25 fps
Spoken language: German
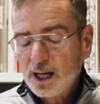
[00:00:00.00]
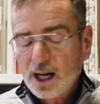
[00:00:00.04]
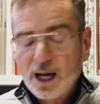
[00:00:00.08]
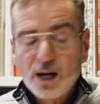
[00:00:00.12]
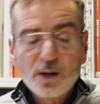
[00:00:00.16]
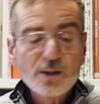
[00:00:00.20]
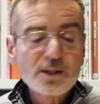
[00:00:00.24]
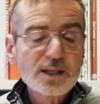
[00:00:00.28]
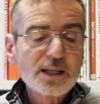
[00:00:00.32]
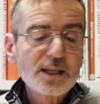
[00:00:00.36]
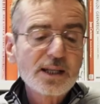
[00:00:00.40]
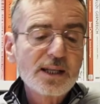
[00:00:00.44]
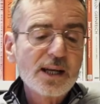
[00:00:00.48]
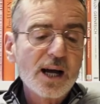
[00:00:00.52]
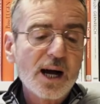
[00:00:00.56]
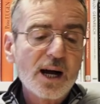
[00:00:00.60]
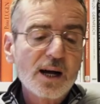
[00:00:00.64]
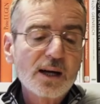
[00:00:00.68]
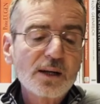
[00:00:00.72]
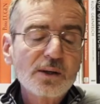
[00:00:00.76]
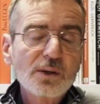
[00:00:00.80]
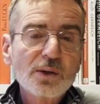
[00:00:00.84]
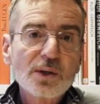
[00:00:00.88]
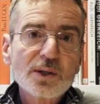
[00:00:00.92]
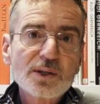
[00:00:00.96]
aus den
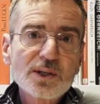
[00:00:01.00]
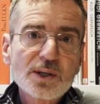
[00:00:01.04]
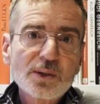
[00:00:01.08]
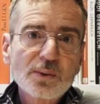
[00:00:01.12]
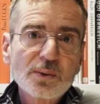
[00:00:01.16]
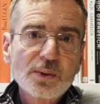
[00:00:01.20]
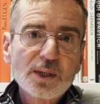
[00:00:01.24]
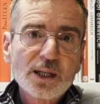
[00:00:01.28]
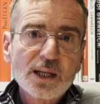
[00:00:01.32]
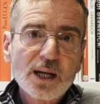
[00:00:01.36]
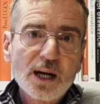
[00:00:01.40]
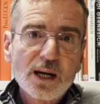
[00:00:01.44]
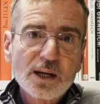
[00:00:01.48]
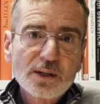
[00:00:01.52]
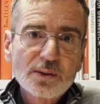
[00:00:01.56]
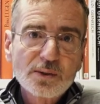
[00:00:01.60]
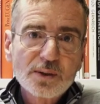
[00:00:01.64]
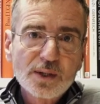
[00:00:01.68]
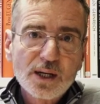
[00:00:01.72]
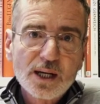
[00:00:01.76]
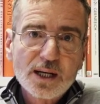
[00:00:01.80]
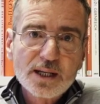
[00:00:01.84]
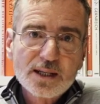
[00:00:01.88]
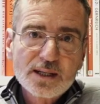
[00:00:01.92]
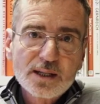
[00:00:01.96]
Jahren
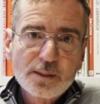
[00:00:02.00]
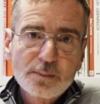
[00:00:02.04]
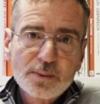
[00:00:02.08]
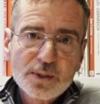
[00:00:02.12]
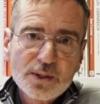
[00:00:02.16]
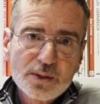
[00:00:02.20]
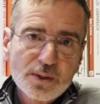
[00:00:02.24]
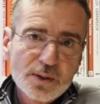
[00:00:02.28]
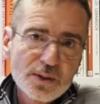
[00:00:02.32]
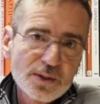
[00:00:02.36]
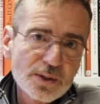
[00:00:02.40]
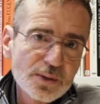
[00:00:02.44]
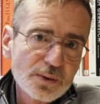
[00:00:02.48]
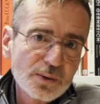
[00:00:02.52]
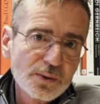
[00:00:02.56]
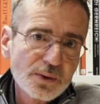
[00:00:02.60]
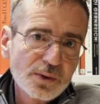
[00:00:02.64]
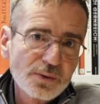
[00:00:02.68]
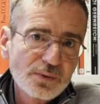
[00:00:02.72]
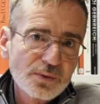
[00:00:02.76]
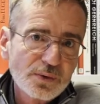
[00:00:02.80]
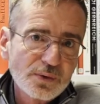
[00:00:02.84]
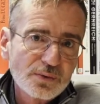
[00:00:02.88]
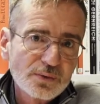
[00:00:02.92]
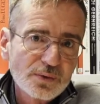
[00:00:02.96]
1938 bis
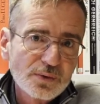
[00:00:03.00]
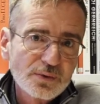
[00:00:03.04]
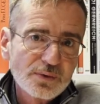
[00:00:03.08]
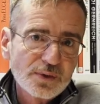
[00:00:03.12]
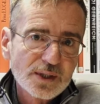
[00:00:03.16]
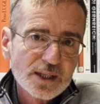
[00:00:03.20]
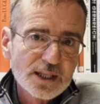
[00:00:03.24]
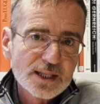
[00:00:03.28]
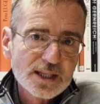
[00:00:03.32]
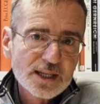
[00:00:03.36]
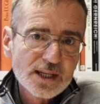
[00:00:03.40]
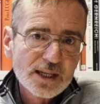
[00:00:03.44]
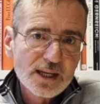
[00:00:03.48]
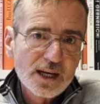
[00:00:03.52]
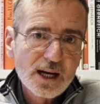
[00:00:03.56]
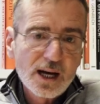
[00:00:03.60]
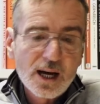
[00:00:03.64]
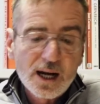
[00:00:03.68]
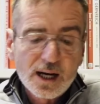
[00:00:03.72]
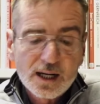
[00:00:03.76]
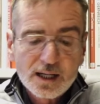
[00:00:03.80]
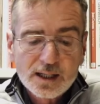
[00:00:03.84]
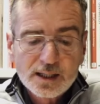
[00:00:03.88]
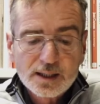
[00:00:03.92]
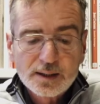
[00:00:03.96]
1945
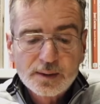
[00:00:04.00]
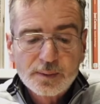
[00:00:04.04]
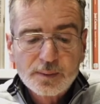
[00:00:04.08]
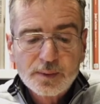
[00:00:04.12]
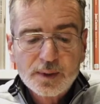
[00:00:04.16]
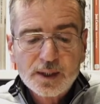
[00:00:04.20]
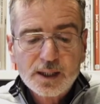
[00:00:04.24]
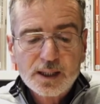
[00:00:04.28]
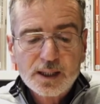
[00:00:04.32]
erhalten,